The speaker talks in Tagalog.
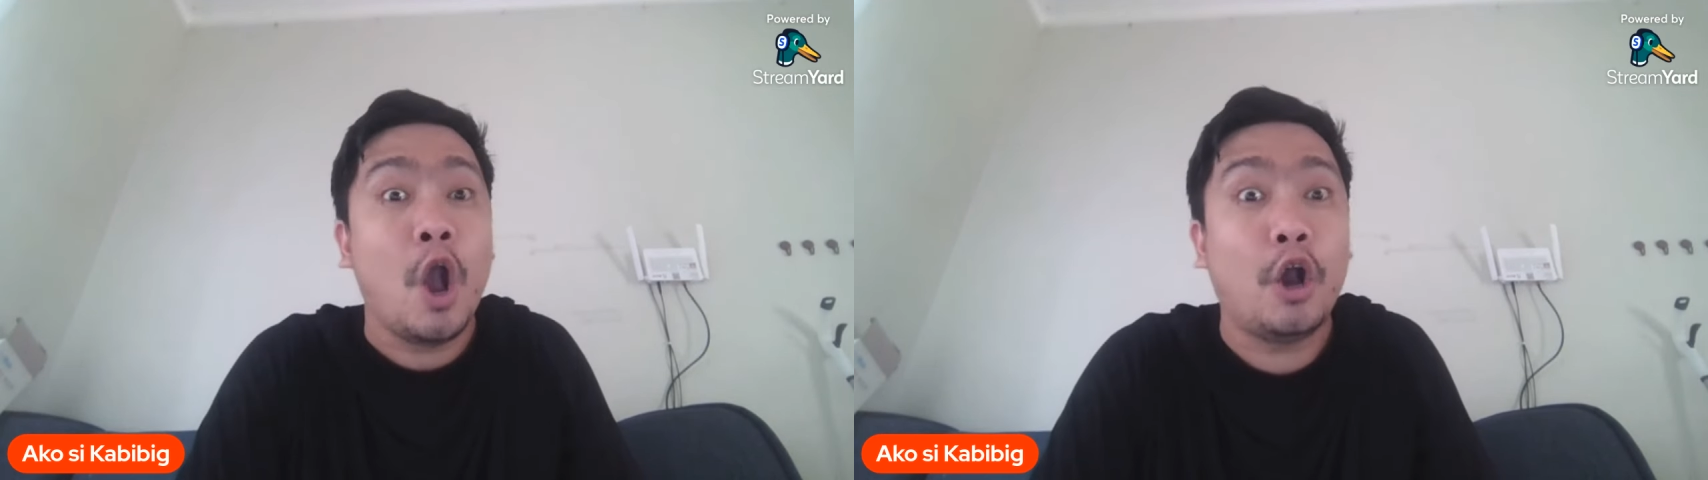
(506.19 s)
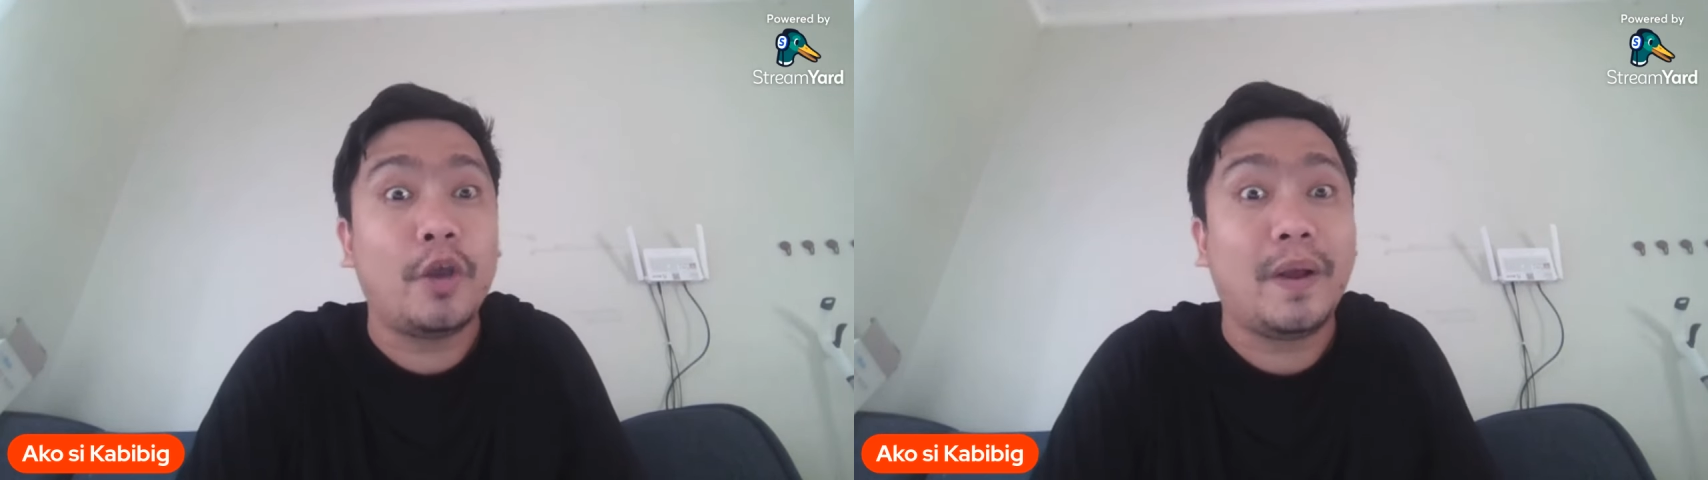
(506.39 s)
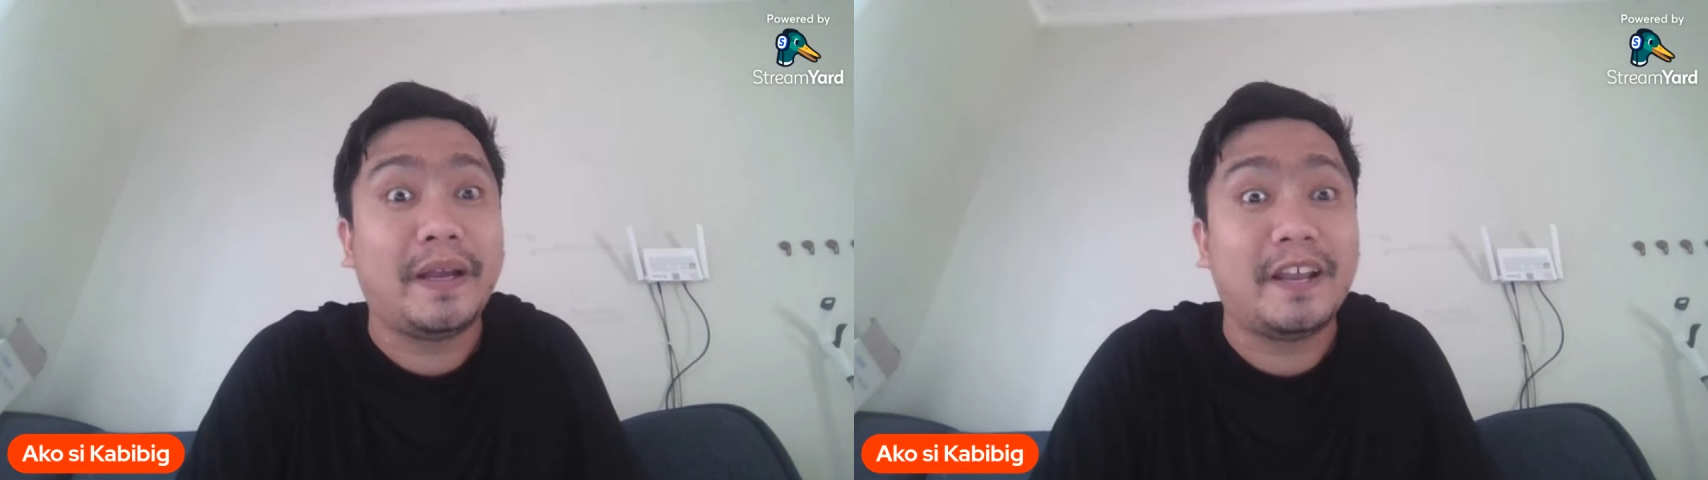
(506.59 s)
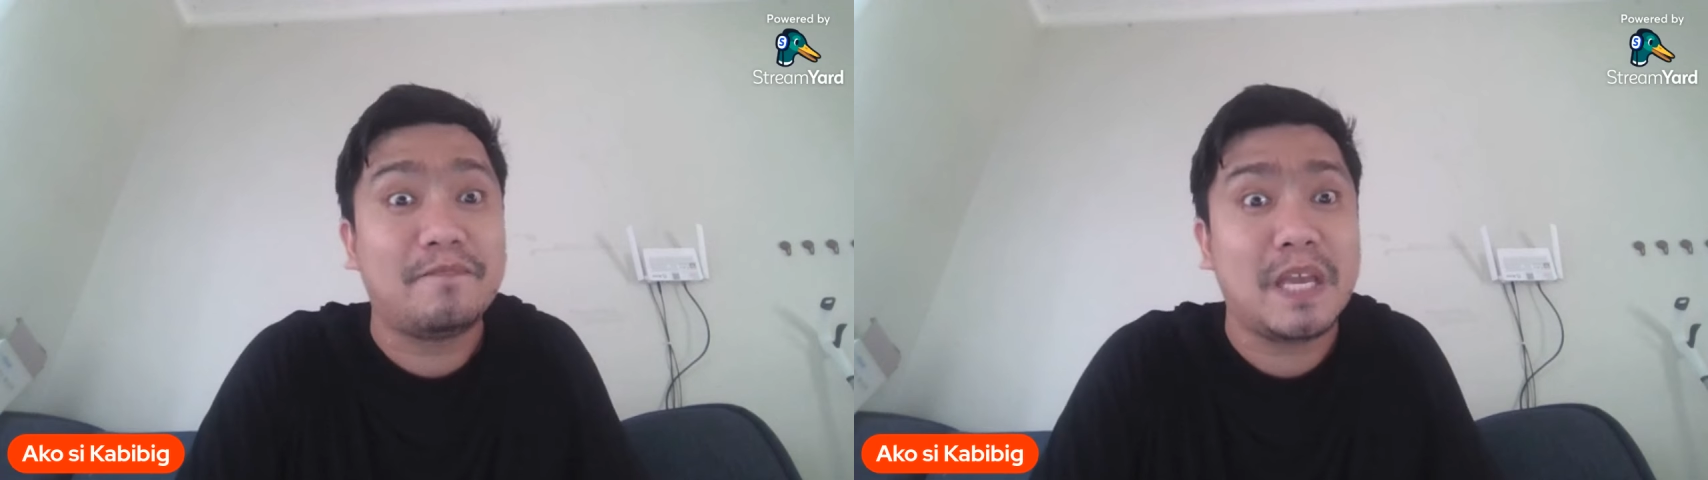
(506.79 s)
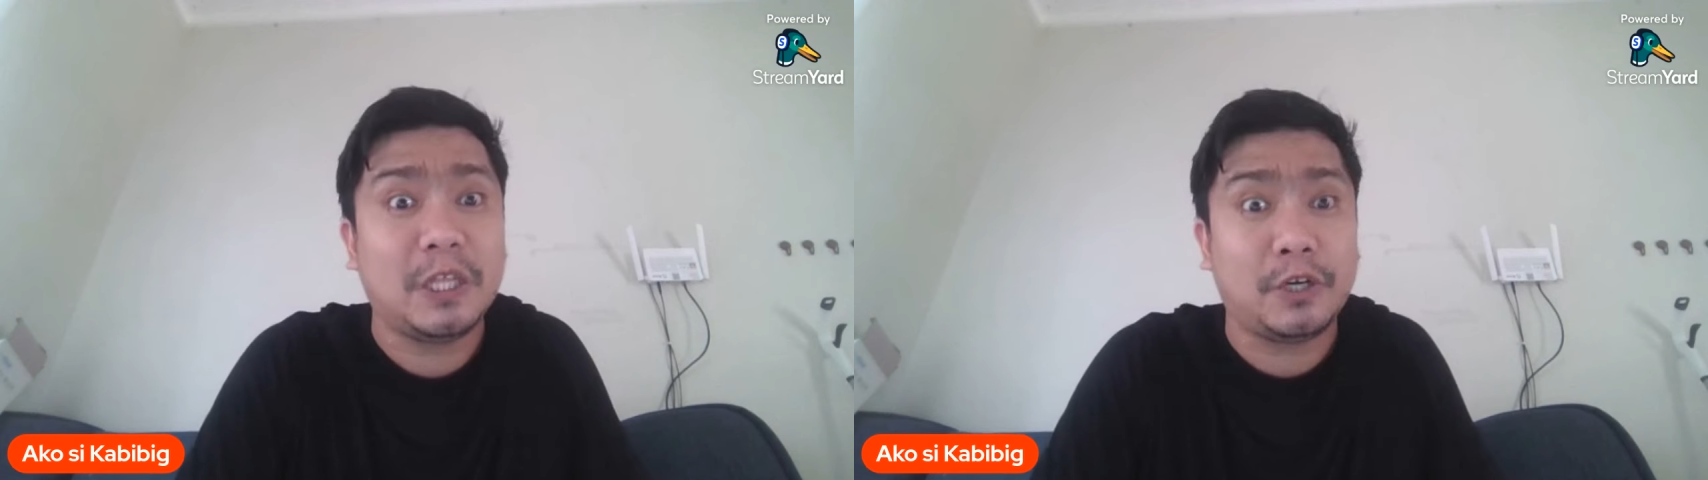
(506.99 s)
Oy, wag ka nang
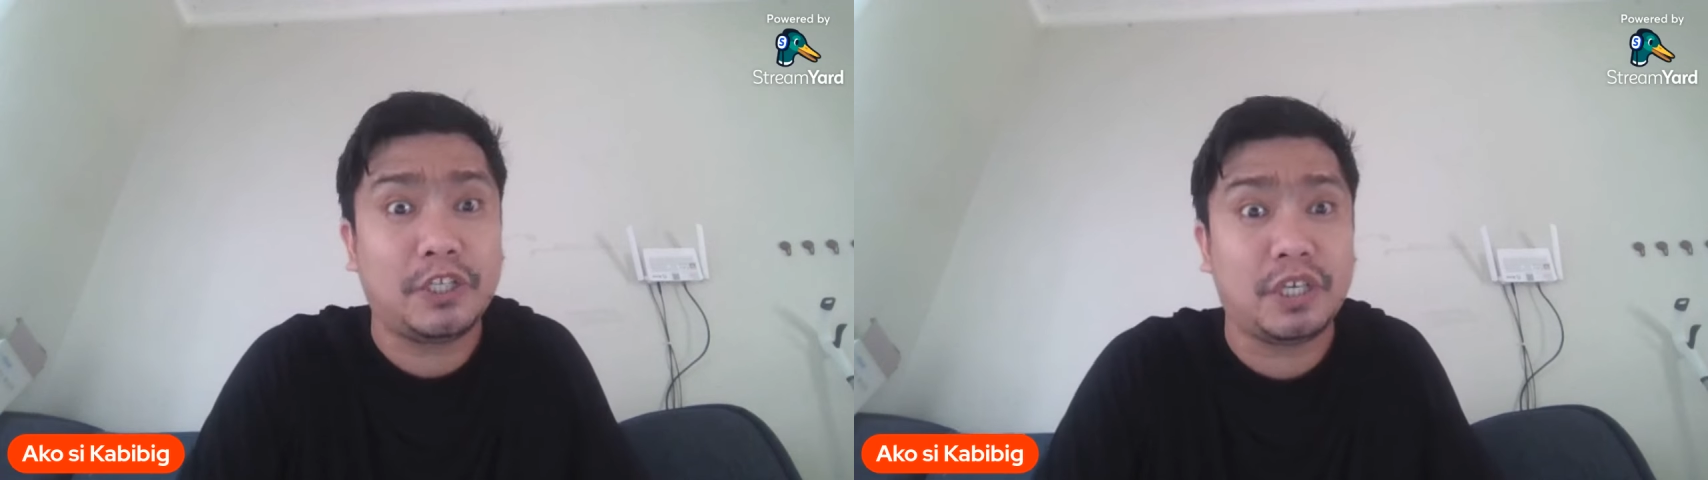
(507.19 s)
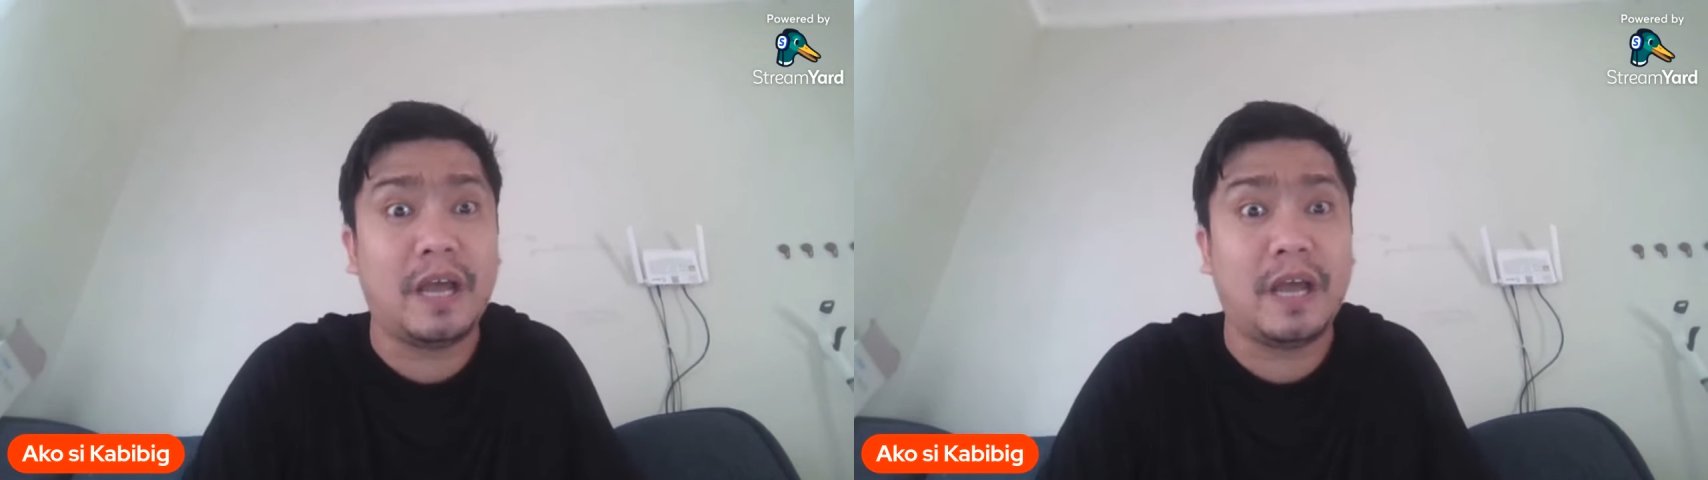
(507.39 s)
bitter dyan.